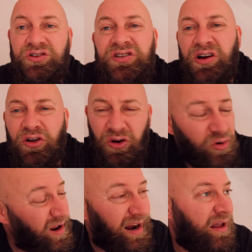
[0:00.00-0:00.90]
Yo es que lo
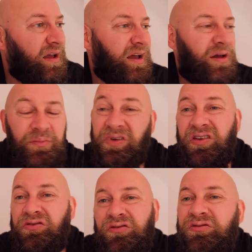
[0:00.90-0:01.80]
rural me
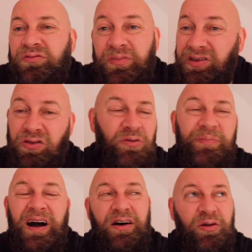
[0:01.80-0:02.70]
siento me siento
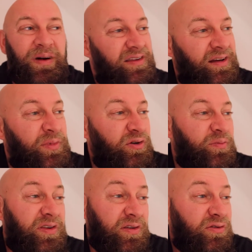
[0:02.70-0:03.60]
un pájaro más,
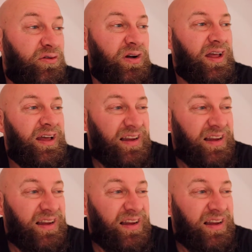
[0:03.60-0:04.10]
amigos, me siento